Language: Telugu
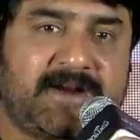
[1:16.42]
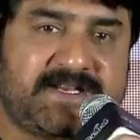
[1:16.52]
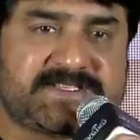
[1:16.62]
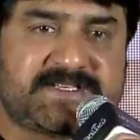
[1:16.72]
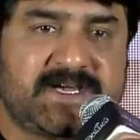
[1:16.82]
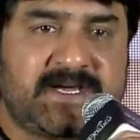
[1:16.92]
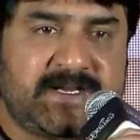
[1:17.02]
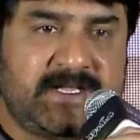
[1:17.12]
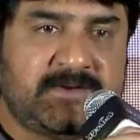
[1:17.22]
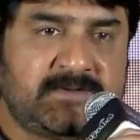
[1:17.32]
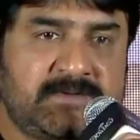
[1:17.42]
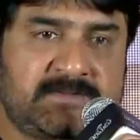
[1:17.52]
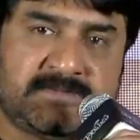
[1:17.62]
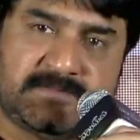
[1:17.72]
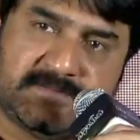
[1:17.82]
ఆర్టిస్ట్గా నేను
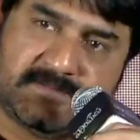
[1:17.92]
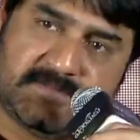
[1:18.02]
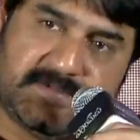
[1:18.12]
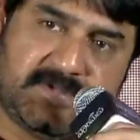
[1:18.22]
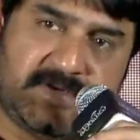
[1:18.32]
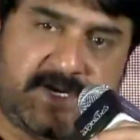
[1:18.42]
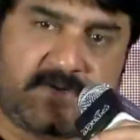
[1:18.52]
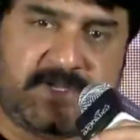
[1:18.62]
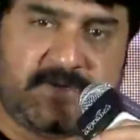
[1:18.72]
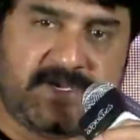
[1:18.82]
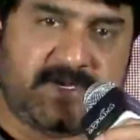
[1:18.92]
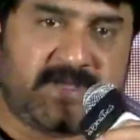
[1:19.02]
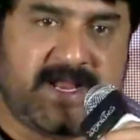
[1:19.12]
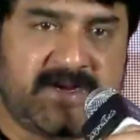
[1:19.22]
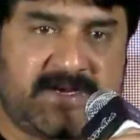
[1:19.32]
అటు హీరోగా ఇటు
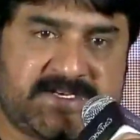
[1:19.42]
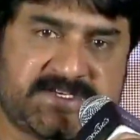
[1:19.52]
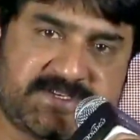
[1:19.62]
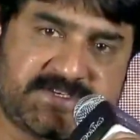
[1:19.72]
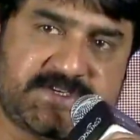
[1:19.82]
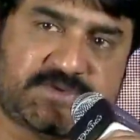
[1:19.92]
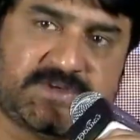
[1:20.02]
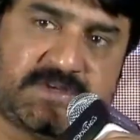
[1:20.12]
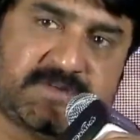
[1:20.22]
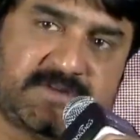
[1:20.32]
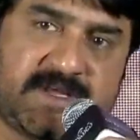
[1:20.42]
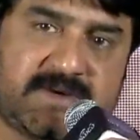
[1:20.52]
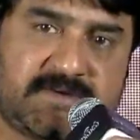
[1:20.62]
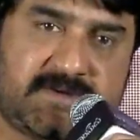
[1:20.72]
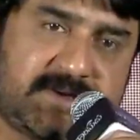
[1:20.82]
క్యారెక్టర్ ఆర్టిస్ట్గా చేస్తున్నాను
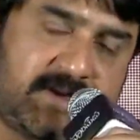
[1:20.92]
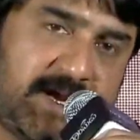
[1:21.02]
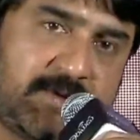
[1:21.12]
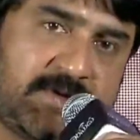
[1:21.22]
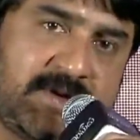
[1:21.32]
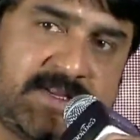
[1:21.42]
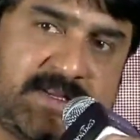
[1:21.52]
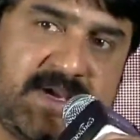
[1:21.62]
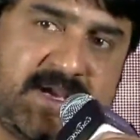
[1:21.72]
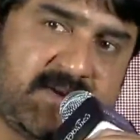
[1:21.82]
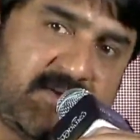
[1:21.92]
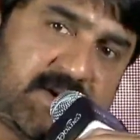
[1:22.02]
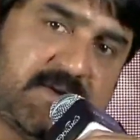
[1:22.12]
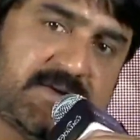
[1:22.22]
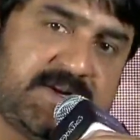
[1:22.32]
నాకు రావడం అనేది ఈ బ్యానర్లో
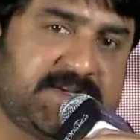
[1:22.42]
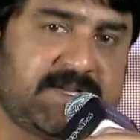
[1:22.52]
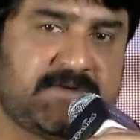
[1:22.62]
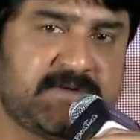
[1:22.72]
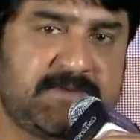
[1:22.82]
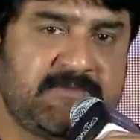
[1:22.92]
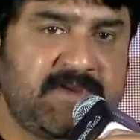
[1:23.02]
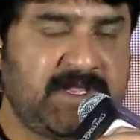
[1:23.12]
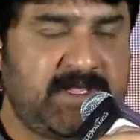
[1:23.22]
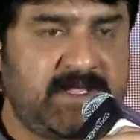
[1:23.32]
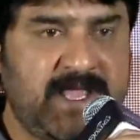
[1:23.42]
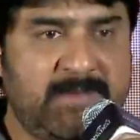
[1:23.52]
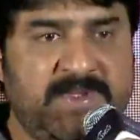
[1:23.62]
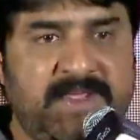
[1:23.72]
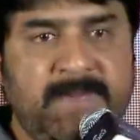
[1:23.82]
రావడం అనేది నాకు ఐఎమ్ వెరీ
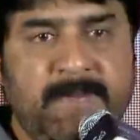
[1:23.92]
హ్యాపీ